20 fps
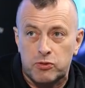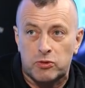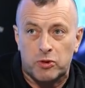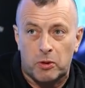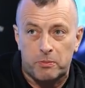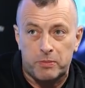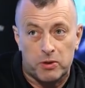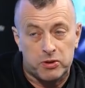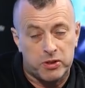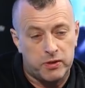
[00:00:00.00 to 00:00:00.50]
To jest
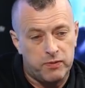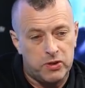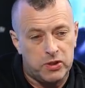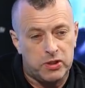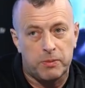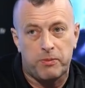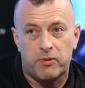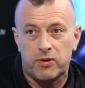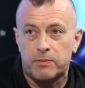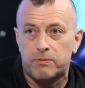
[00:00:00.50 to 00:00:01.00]
utopia
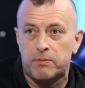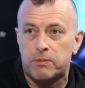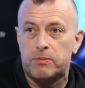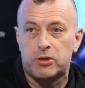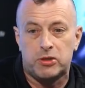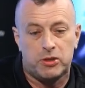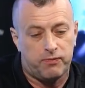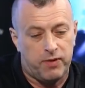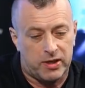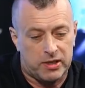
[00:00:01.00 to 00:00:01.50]
oczywiście, powinien
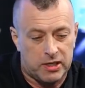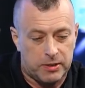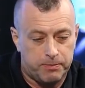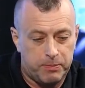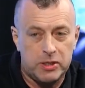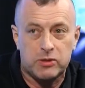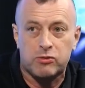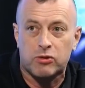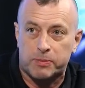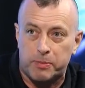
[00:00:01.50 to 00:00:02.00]
być
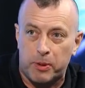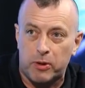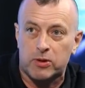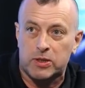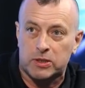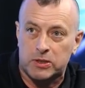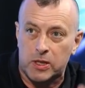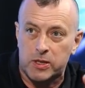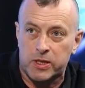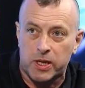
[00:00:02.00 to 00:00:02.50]
facet z PiSu, z
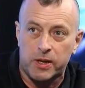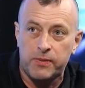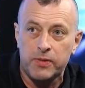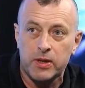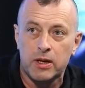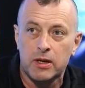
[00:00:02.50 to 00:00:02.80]
PO, z